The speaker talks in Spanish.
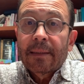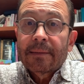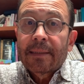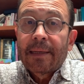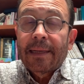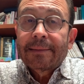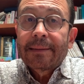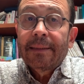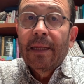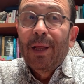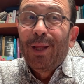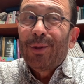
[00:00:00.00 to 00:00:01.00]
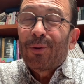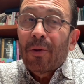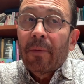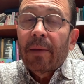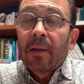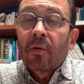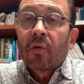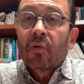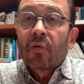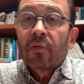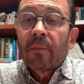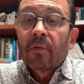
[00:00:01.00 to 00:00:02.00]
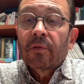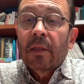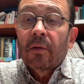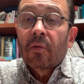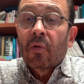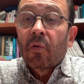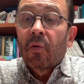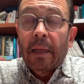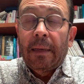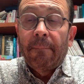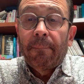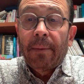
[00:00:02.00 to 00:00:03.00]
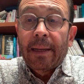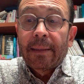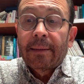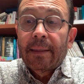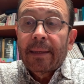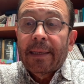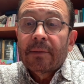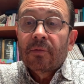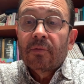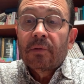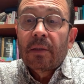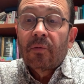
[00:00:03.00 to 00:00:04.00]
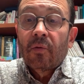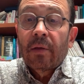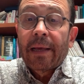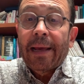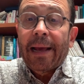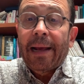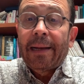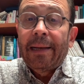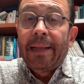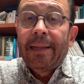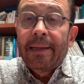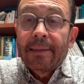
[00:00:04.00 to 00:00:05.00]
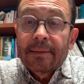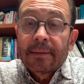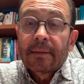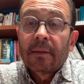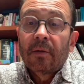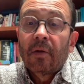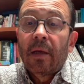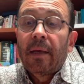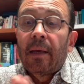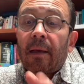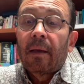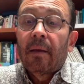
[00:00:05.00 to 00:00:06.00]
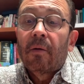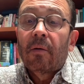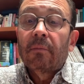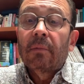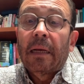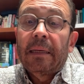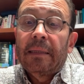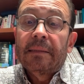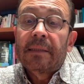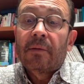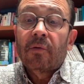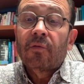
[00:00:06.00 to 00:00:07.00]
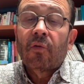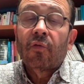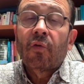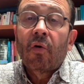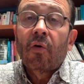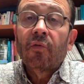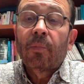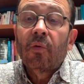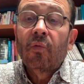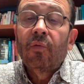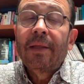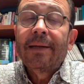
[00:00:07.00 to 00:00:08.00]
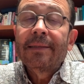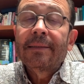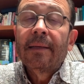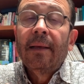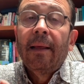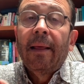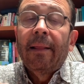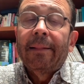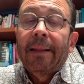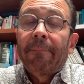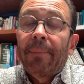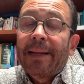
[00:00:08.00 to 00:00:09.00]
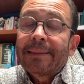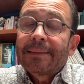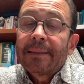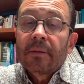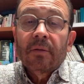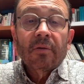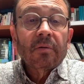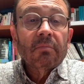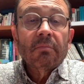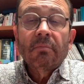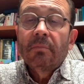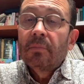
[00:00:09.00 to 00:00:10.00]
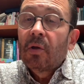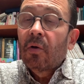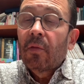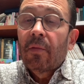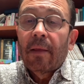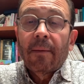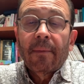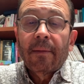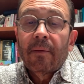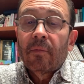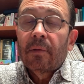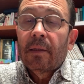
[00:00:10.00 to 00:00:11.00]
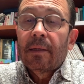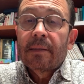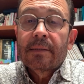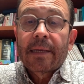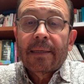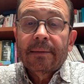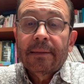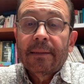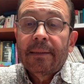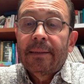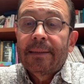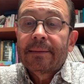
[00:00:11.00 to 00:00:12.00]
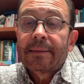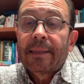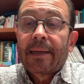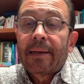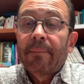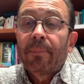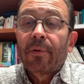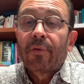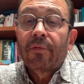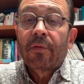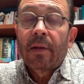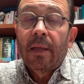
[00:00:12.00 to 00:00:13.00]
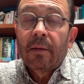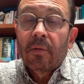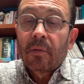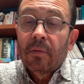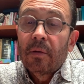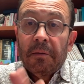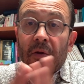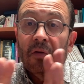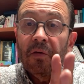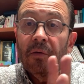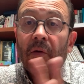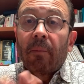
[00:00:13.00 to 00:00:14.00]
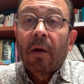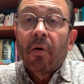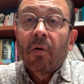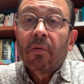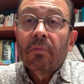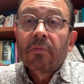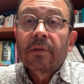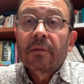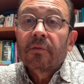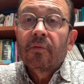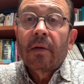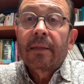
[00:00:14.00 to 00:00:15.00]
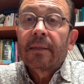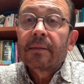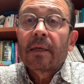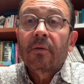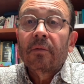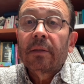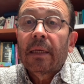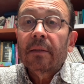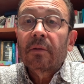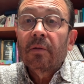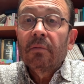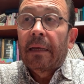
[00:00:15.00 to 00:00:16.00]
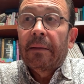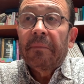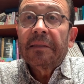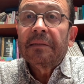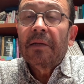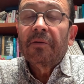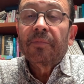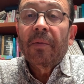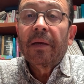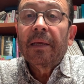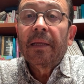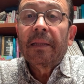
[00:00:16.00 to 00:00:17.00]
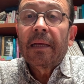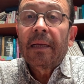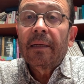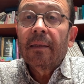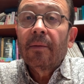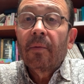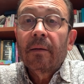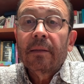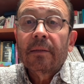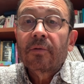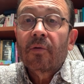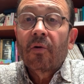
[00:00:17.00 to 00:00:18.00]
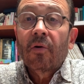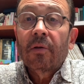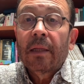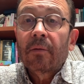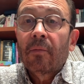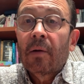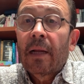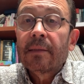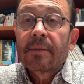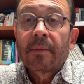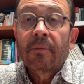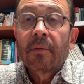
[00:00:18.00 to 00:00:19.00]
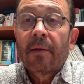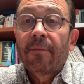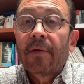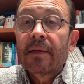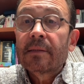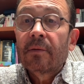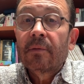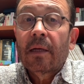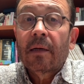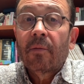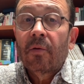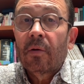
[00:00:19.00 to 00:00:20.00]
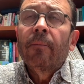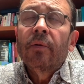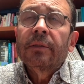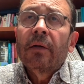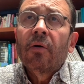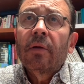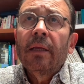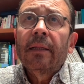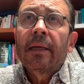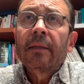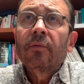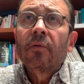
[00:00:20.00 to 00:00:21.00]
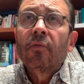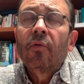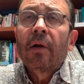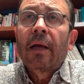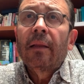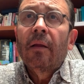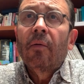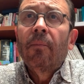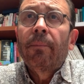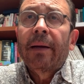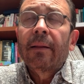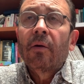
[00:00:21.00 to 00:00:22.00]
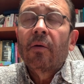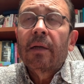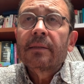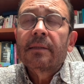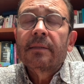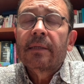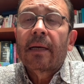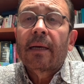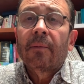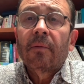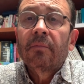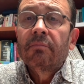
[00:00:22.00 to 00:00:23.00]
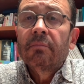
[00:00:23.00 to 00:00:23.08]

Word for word: que es el láser, todavía no conocemos del todo. El implante que sustituye al iris, eh, al iris de nuestros ojos por un iris de plástico no debe de utilizarse y está proscrito. Entonces, lo mejor, usen sus lentes de contacto. Además, se los pueden quitar y vuelven a su color natural. Se van a una fiesta, una reunión, pues se lo quitan, duran un par de horas y se acabó.